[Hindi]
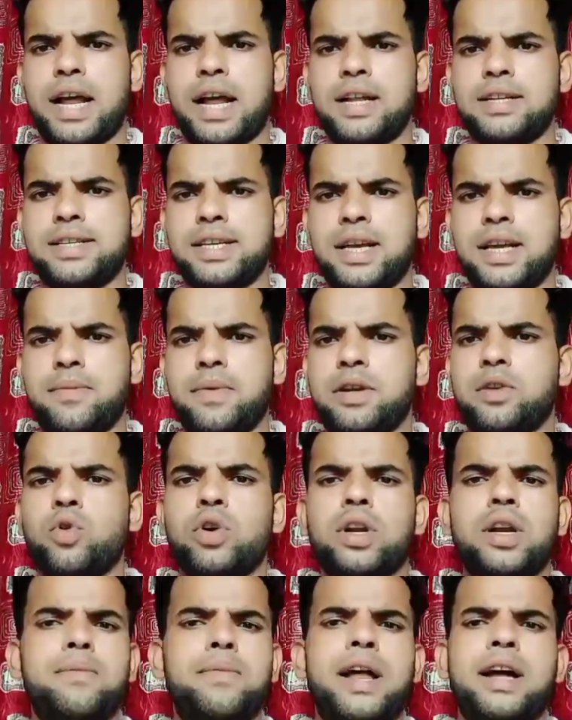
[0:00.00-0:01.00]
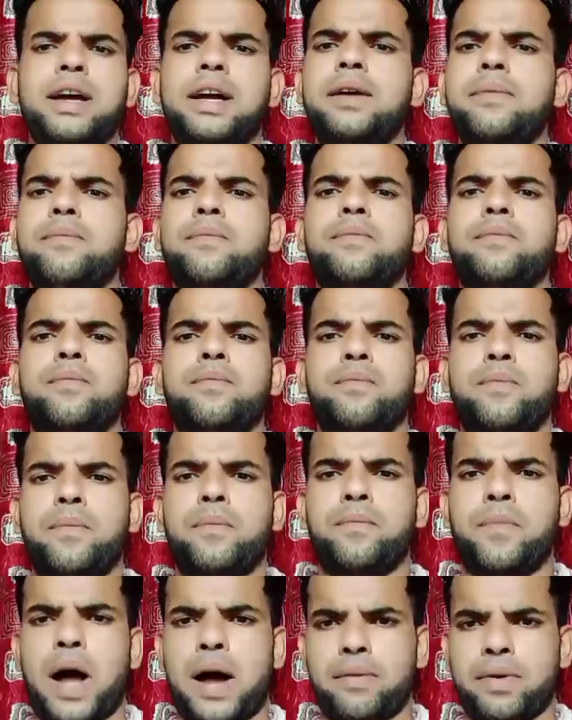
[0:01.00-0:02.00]
कैल्शियम है टोटल मिला के
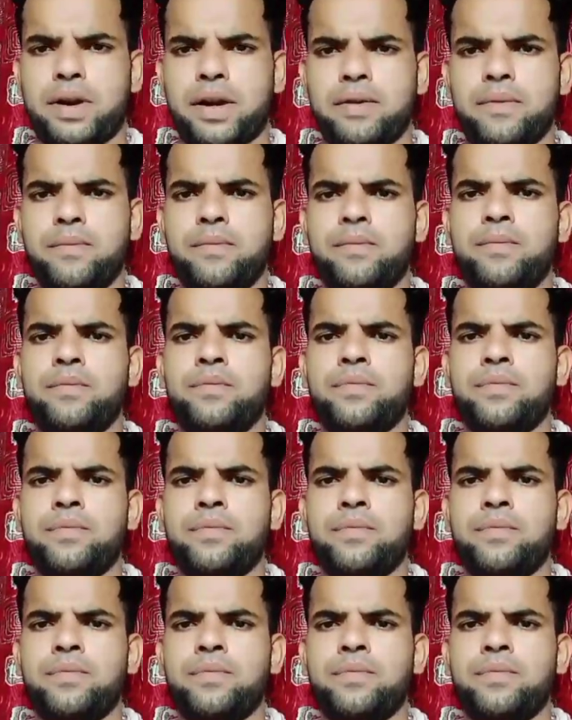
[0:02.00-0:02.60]
पावर